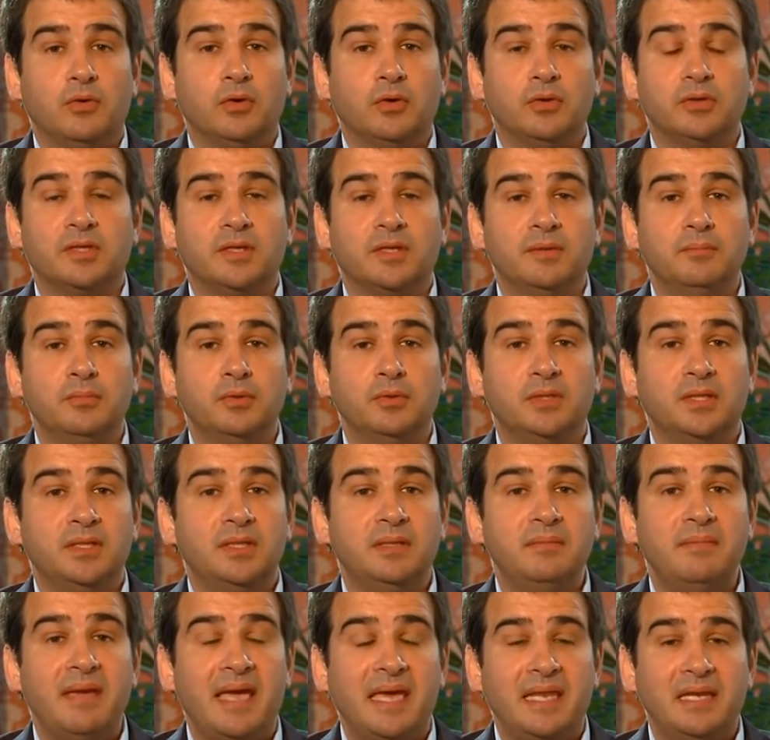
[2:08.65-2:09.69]
contributi
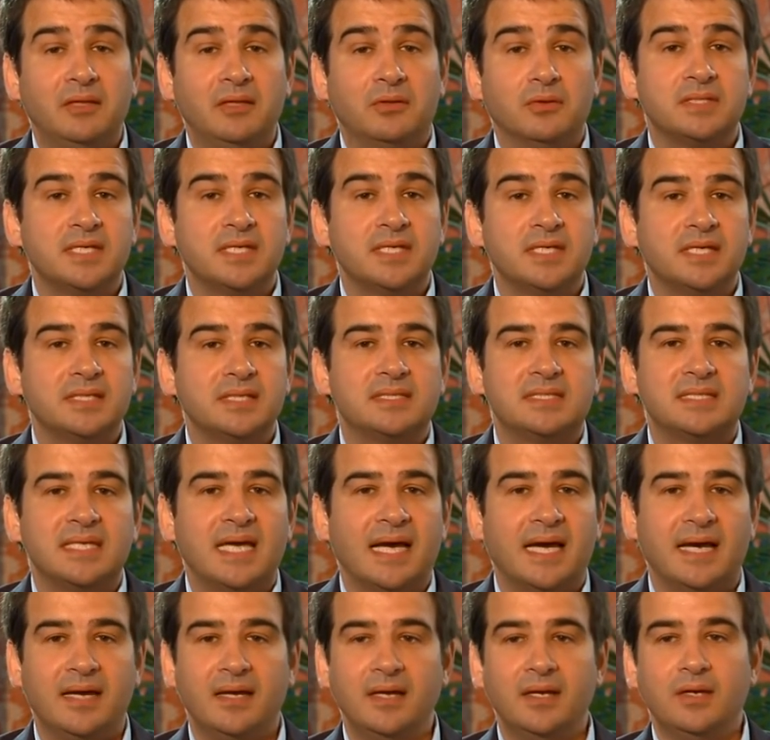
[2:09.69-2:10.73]
di merito
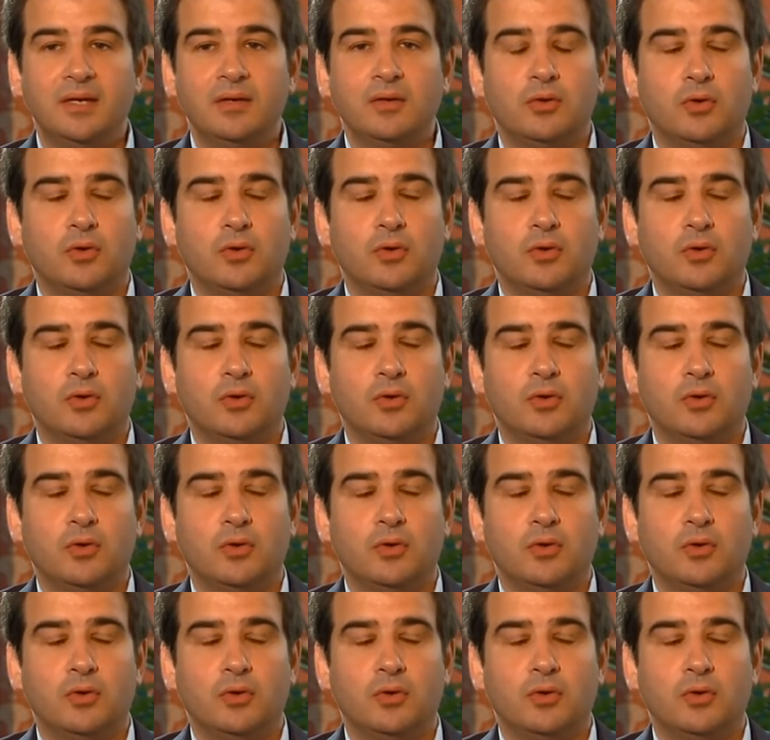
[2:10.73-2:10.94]
senza